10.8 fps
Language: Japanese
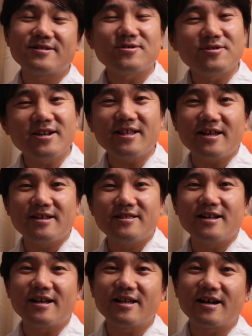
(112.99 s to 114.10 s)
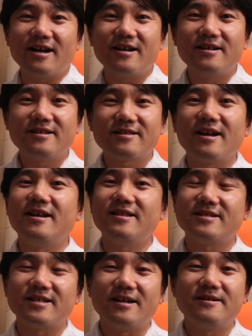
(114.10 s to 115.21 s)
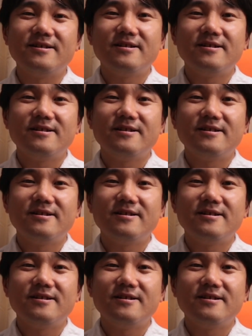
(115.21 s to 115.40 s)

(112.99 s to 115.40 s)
それがねなかなか大変でした。